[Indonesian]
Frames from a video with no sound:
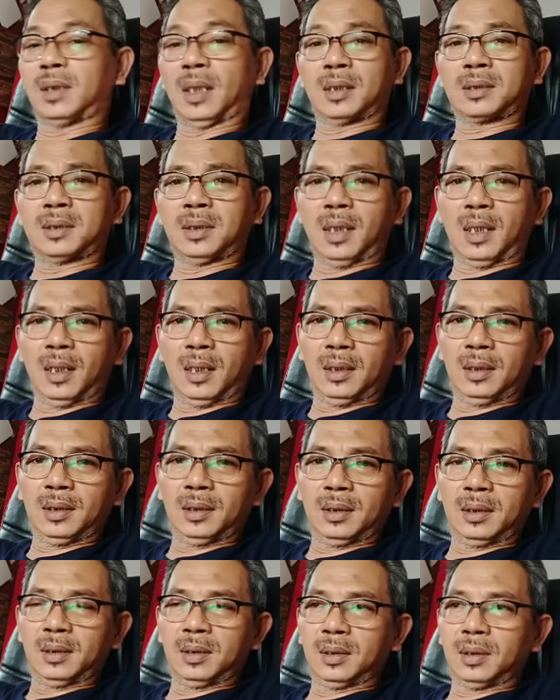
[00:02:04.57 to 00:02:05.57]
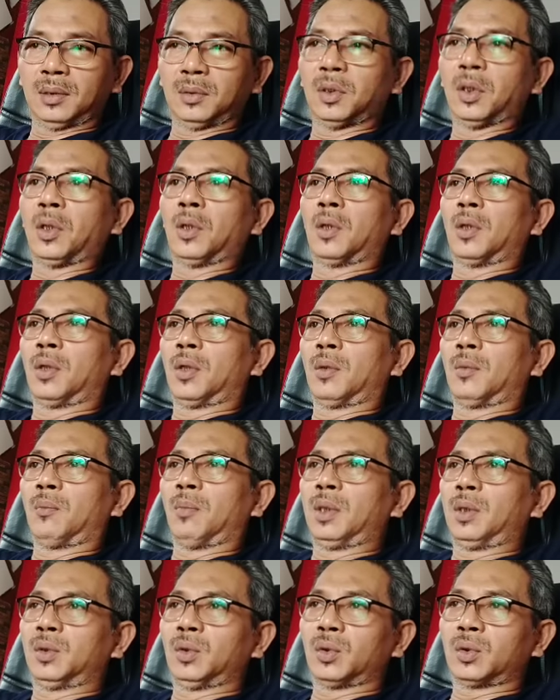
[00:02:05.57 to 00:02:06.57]
saksi ahli
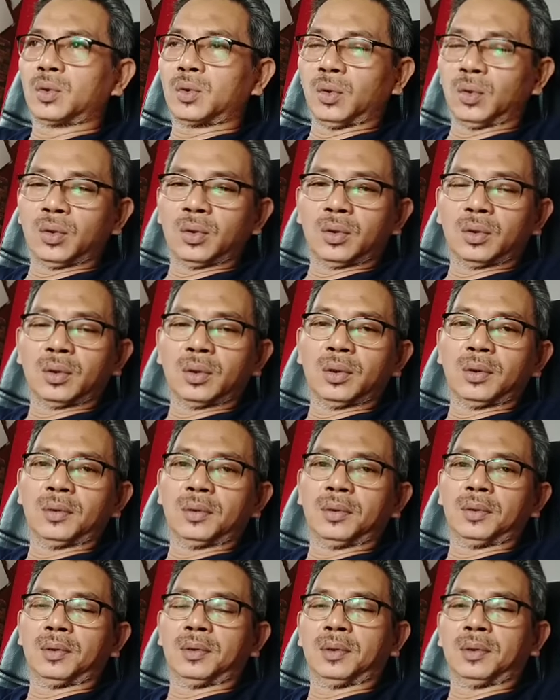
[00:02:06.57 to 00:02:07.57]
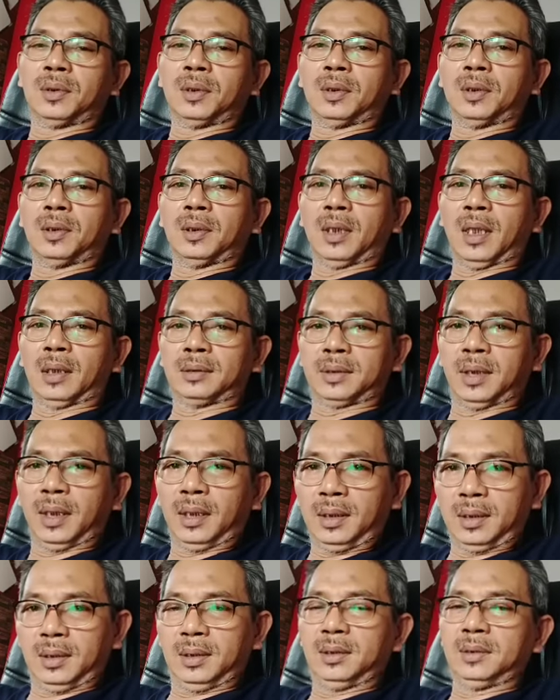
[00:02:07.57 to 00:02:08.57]
mendukung
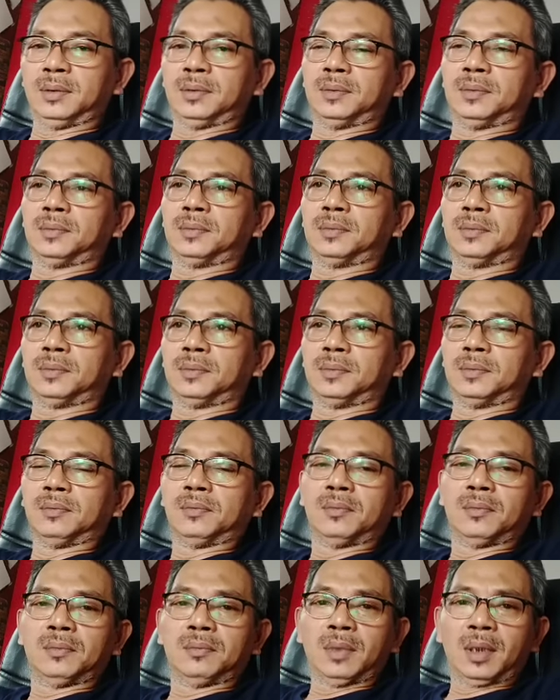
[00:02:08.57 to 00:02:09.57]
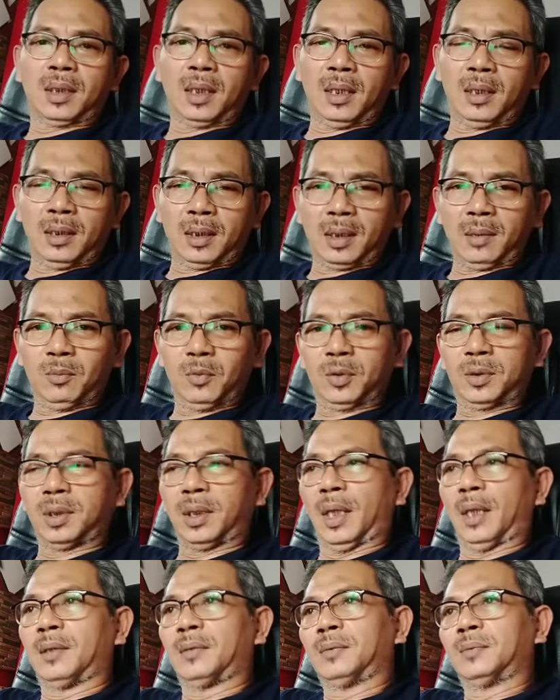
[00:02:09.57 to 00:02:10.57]
HTI maka
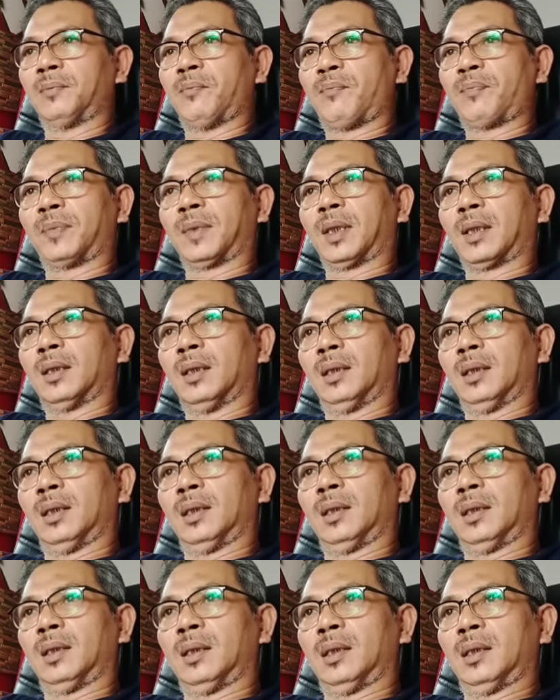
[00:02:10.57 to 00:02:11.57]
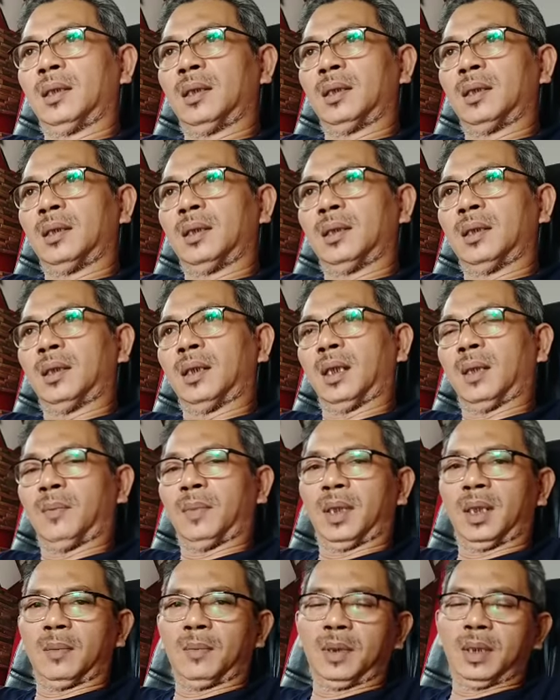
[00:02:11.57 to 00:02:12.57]
kemudian eh,
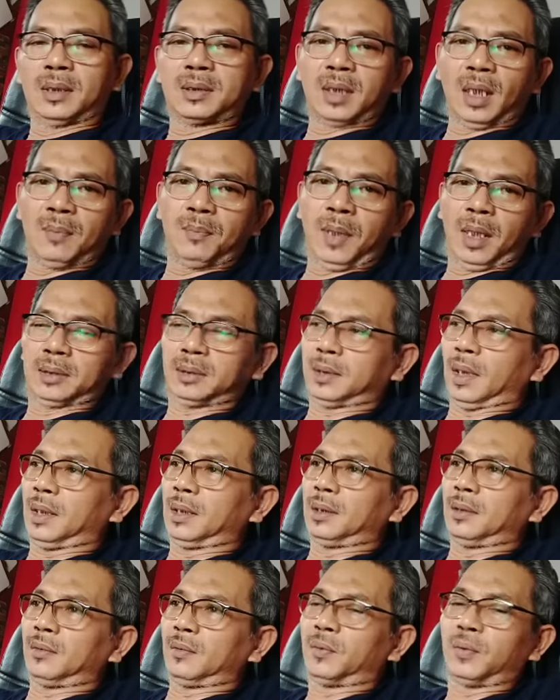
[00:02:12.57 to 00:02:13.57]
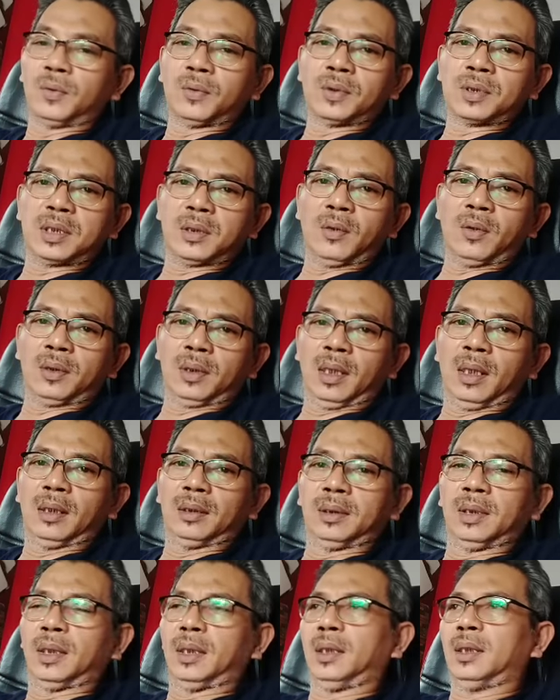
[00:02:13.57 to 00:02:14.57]
apa namanya jabatan
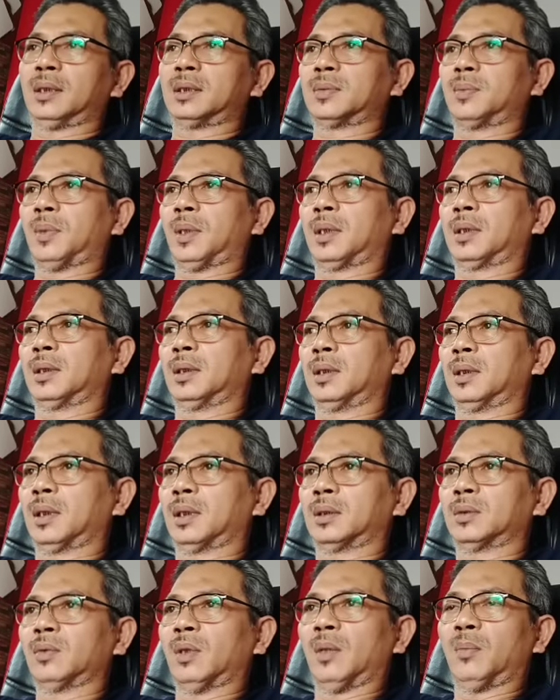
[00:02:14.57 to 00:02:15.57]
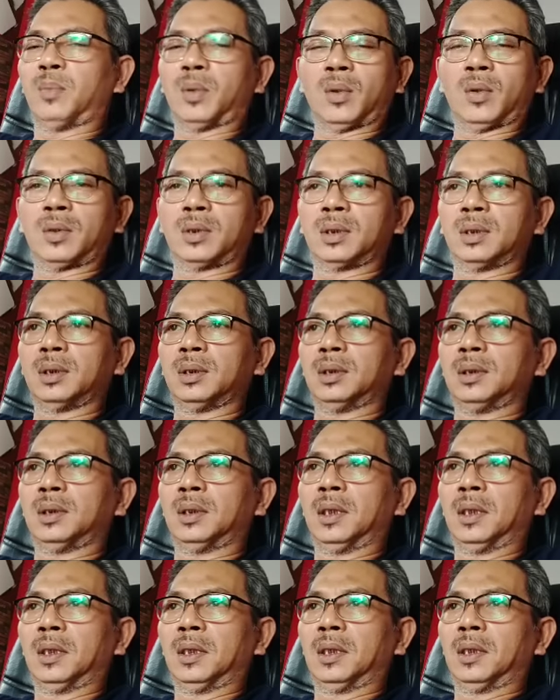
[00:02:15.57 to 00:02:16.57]
fungsionalnya ya sebagai ketua prodi
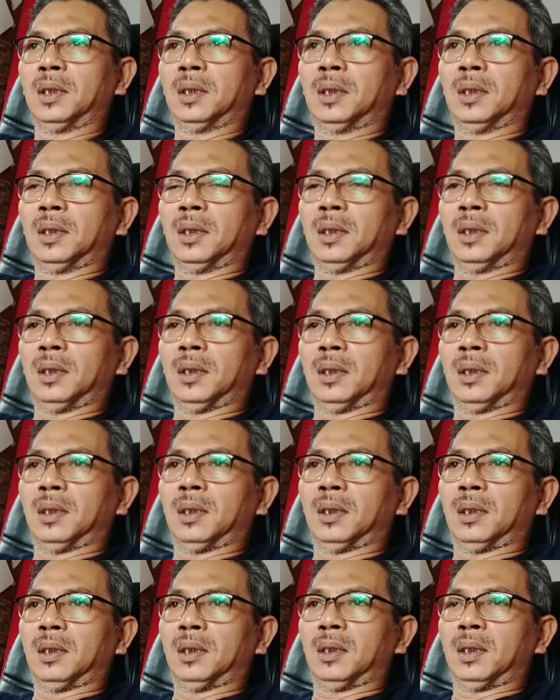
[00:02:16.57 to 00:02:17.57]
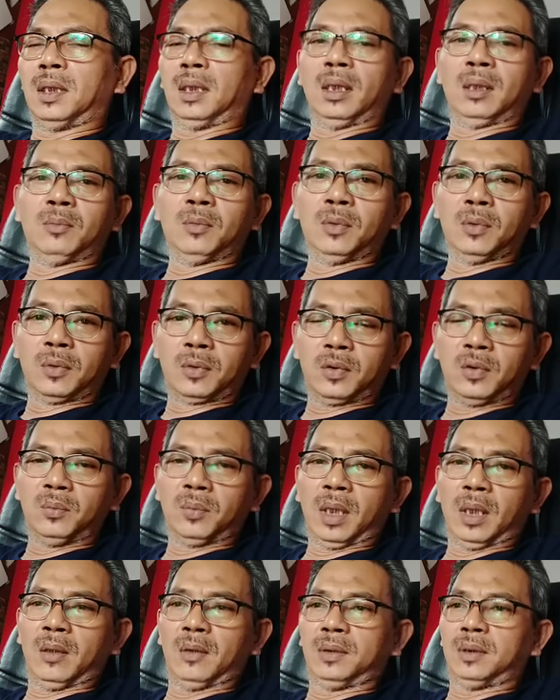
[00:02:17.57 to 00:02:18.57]
eh, ilmu
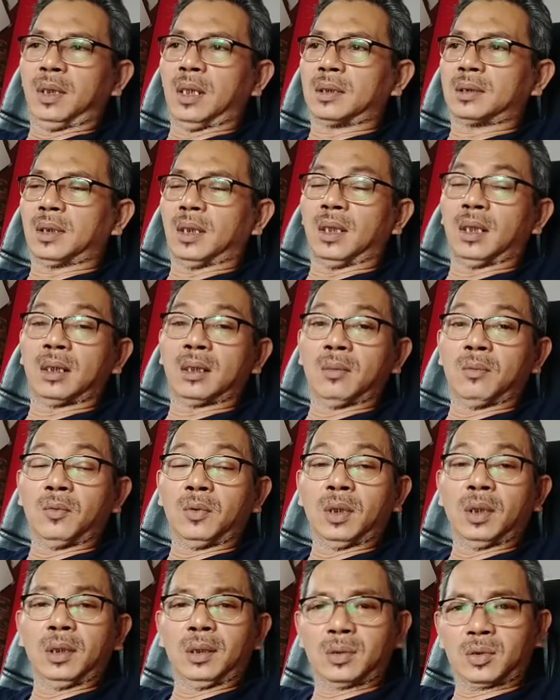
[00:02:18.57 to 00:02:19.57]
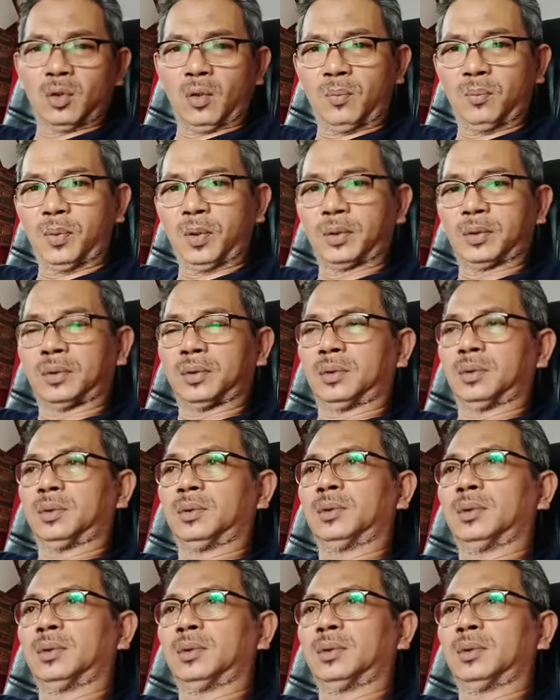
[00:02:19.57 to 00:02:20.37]
hukum kalau tidak salah kemudian dicopot